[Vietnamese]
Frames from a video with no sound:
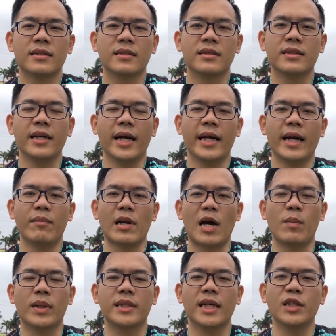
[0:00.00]
những anh em
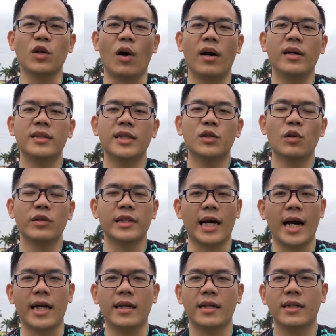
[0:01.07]
nào mà chân nhỏ hơn chân tôi
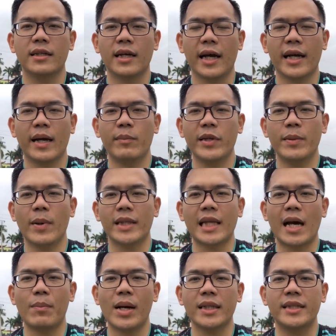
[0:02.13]
chả, anh em đi
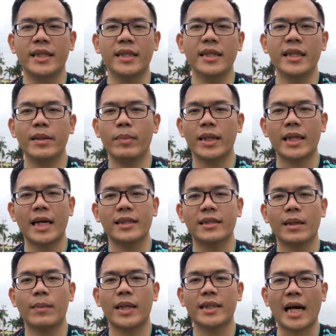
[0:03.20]
Bata 39, đi Bata
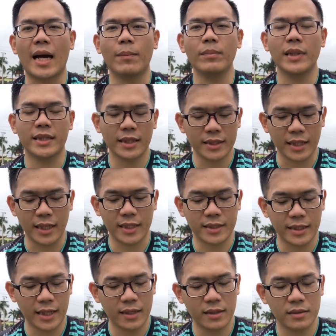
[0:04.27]
size 38 thì chắc chắn là
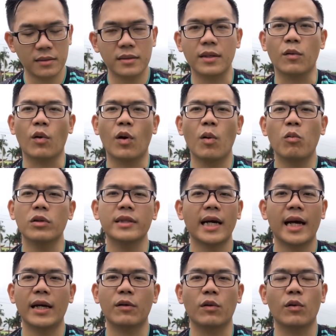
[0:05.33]
sẽ kiểu không có
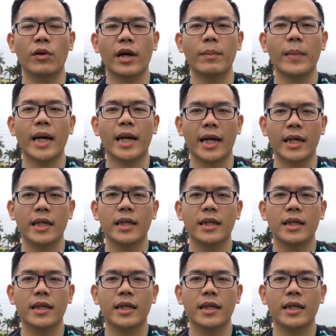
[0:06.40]
size của đôi Kelme này.